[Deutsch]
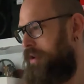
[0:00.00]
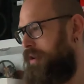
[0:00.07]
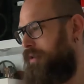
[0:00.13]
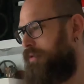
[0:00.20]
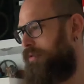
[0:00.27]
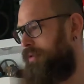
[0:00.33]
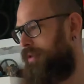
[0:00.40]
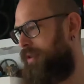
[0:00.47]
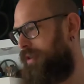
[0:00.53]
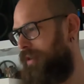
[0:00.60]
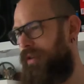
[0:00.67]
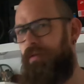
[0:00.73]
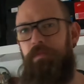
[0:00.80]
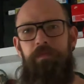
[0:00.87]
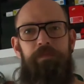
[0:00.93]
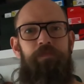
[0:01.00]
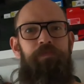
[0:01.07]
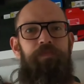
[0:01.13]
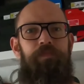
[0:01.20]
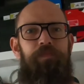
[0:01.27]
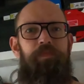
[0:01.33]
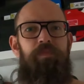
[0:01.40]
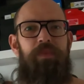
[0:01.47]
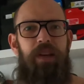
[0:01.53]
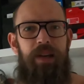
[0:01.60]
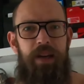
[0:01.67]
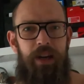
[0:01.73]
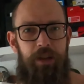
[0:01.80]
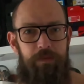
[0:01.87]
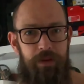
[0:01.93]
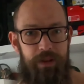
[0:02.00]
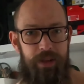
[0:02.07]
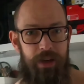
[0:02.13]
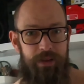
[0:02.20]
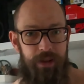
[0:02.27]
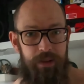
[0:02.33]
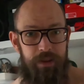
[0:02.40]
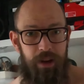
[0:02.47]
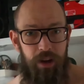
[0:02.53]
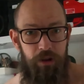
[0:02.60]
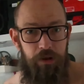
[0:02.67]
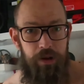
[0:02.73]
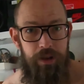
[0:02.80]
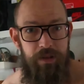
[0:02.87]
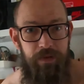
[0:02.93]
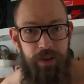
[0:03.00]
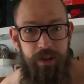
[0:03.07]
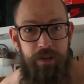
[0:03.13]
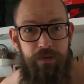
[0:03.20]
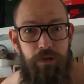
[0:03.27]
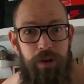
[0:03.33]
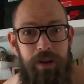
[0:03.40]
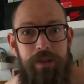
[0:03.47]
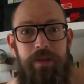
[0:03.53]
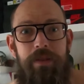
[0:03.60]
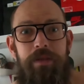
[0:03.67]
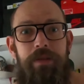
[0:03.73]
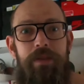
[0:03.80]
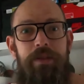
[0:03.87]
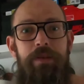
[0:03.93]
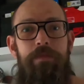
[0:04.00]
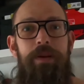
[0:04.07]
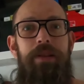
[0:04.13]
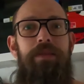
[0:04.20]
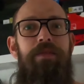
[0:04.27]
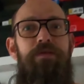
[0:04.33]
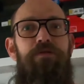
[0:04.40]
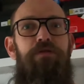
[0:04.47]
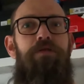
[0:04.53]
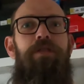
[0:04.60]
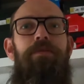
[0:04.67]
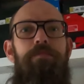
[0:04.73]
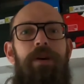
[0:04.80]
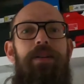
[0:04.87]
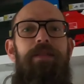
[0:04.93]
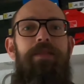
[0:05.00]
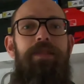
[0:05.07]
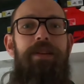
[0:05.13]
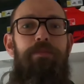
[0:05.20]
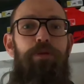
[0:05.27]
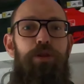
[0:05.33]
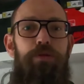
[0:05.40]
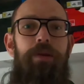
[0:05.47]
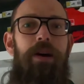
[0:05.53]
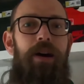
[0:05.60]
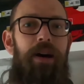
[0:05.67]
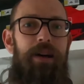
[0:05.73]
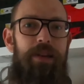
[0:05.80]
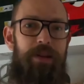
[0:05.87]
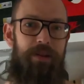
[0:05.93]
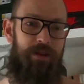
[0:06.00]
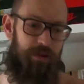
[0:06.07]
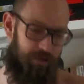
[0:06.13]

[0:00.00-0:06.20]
Und ähm, ja, ich bin sehr, sehr traurig, weil ich vorhatte, die beste Form meines Lebens zu erreichen.